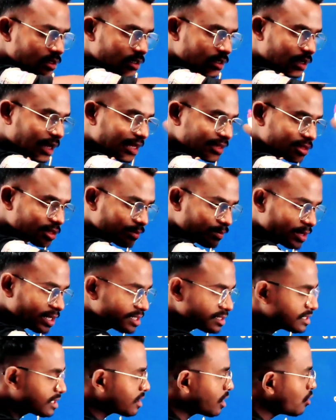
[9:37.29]
रात
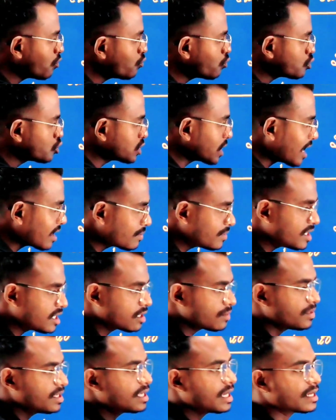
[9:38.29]
भर जगा हूँ वो चार
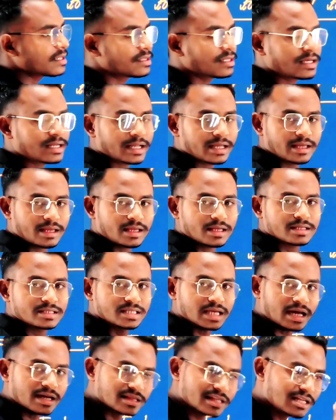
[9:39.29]
मिनट भी याद ना रहे
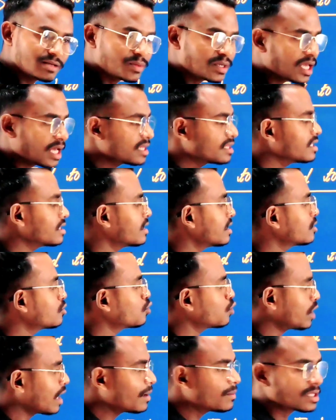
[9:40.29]
चार दिन भी याद नहीं रहे
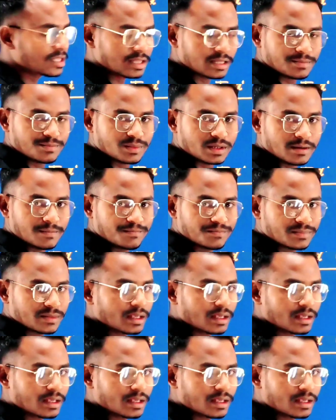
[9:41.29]
तो क्या मतलब का